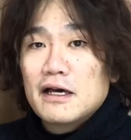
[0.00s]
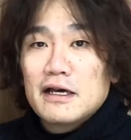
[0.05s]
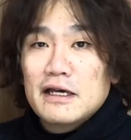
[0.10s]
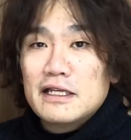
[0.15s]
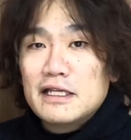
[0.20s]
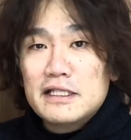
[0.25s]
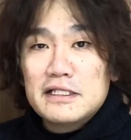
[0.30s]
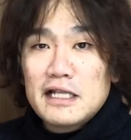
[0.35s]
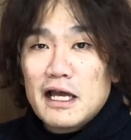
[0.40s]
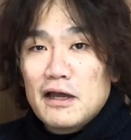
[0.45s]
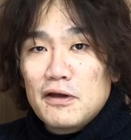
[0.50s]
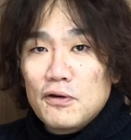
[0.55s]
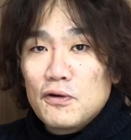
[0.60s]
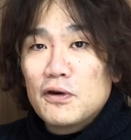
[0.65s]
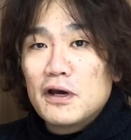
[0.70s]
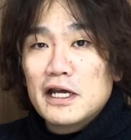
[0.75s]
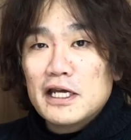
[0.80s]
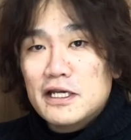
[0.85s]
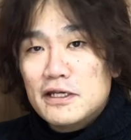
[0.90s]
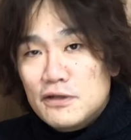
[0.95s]
ない方
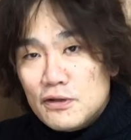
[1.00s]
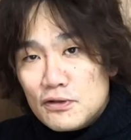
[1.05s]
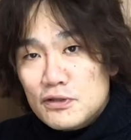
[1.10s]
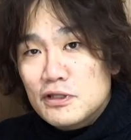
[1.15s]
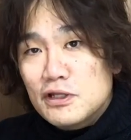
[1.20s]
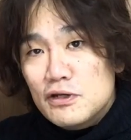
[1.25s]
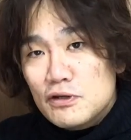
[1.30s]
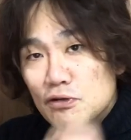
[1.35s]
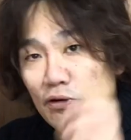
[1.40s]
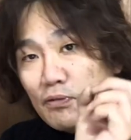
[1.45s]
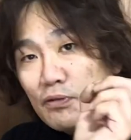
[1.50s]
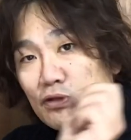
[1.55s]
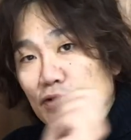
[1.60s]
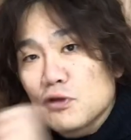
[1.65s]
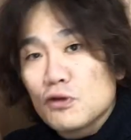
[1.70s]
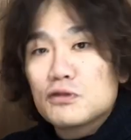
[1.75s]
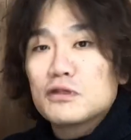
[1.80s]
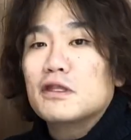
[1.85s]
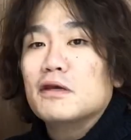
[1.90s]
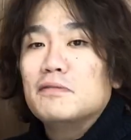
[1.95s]
がいいよっていうのも
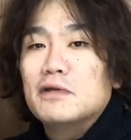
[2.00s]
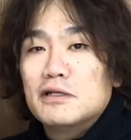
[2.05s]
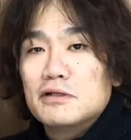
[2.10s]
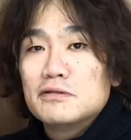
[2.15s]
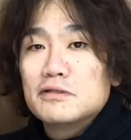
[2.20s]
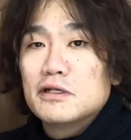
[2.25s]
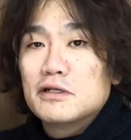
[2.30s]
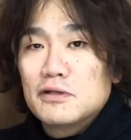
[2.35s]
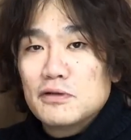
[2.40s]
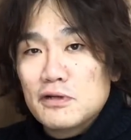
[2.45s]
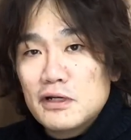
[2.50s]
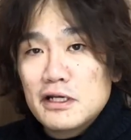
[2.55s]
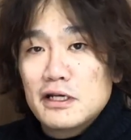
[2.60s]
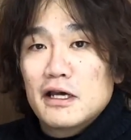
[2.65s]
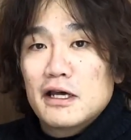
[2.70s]
取ってみるんですよね